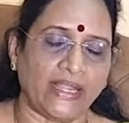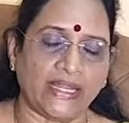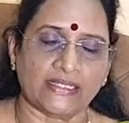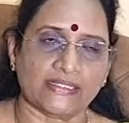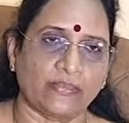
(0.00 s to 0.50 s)

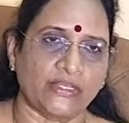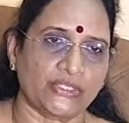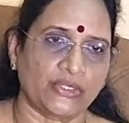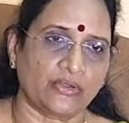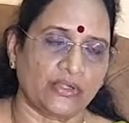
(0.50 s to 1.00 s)
మహిళలకు
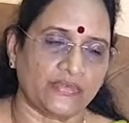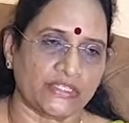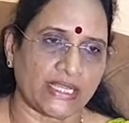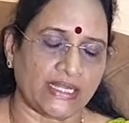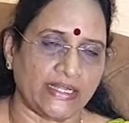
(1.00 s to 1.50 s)
సంబంధించినటువంటి
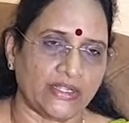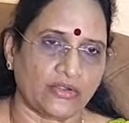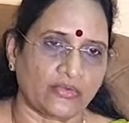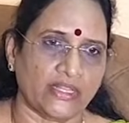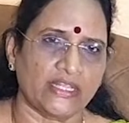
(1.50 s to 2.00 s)
విషయాలు
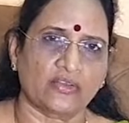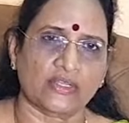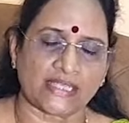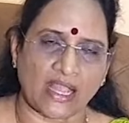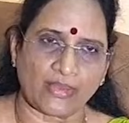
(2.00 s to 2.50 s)
అనేటటువంటిది ఇది ఒక
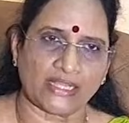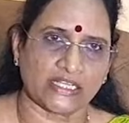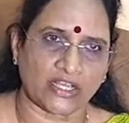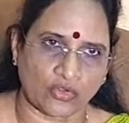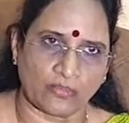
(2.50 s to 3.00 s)

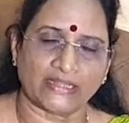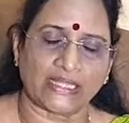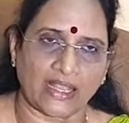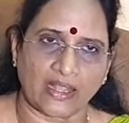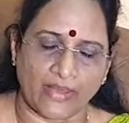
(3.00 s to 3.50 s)
సామాజిక
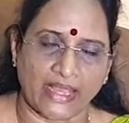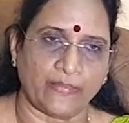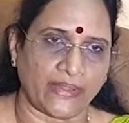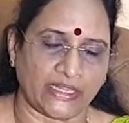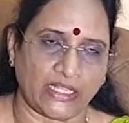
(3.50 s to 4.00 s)
రుగ్మతలాగా
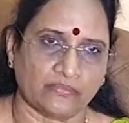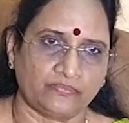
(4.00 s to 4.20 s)
మారిపోయింది